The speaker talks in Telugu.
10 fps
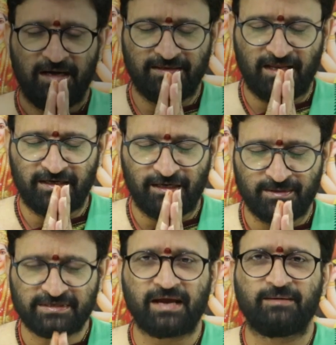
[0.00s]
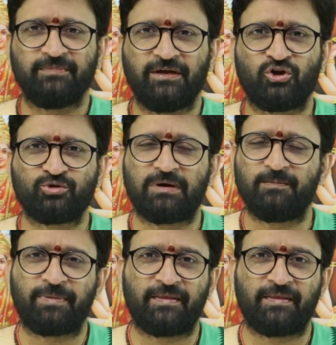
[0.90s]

అందరికీ నమస్కారం ఈరోజు మనం